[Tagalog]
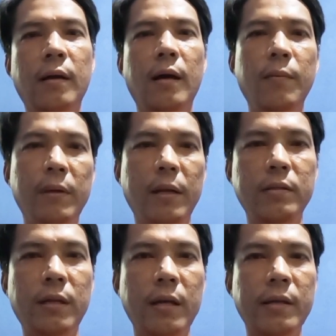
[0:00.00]
uh,
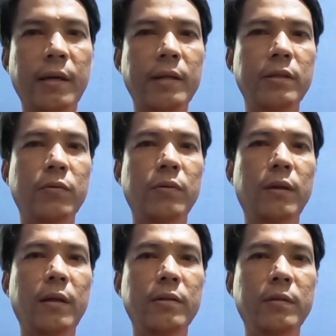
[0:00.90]
Mirage, kanyang engine,
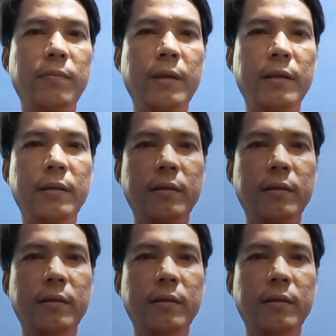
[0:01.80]
engine bay.